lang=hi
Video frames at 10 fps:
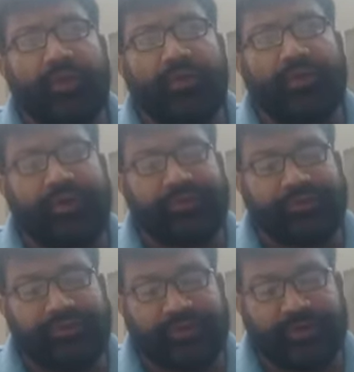और क्रॉस
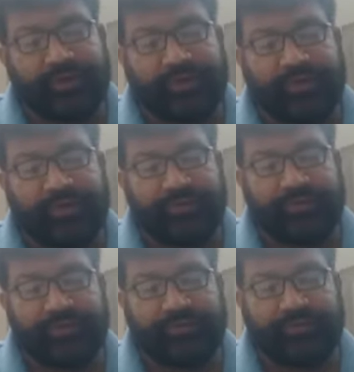एग्ज़ामिन करते
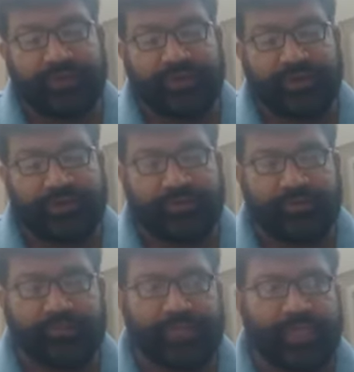हुए वकील
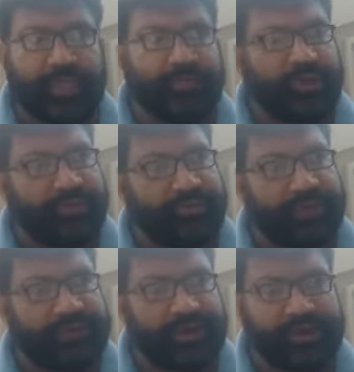को
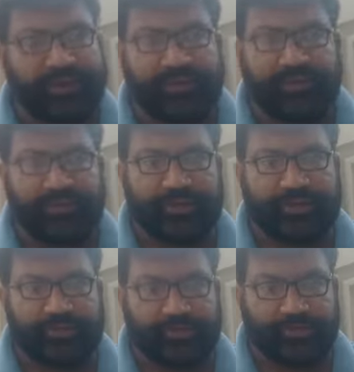अपने टारगेट के ऊपर
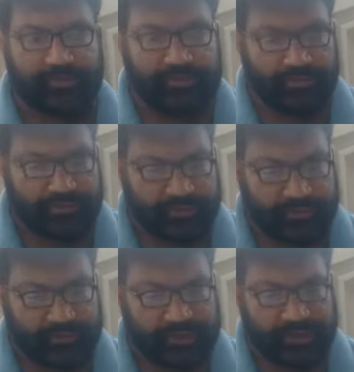
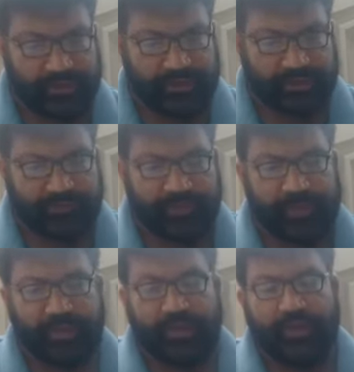तवज्जो देनी है
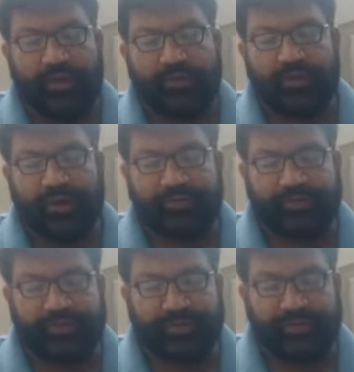और क्रॉस
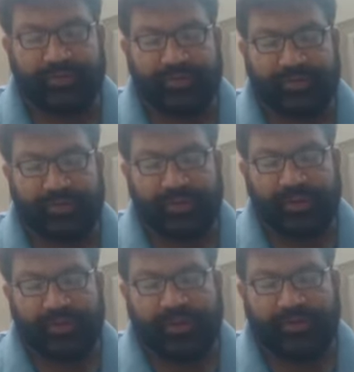एग्ज़ामिन में
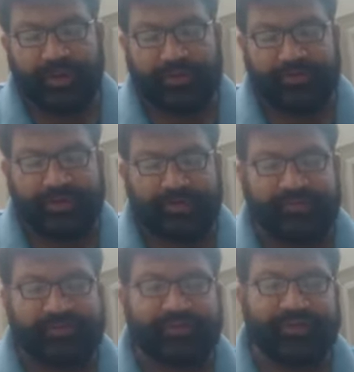गवाह से
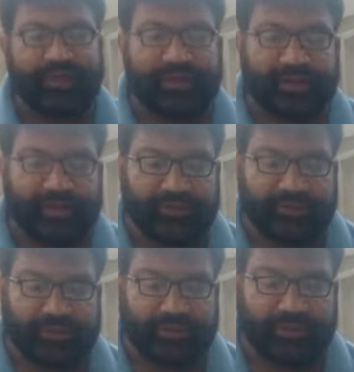ऐसे सवाल करने
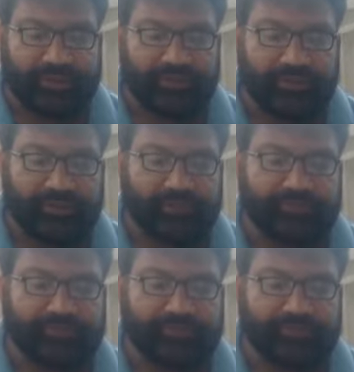चाहिए जो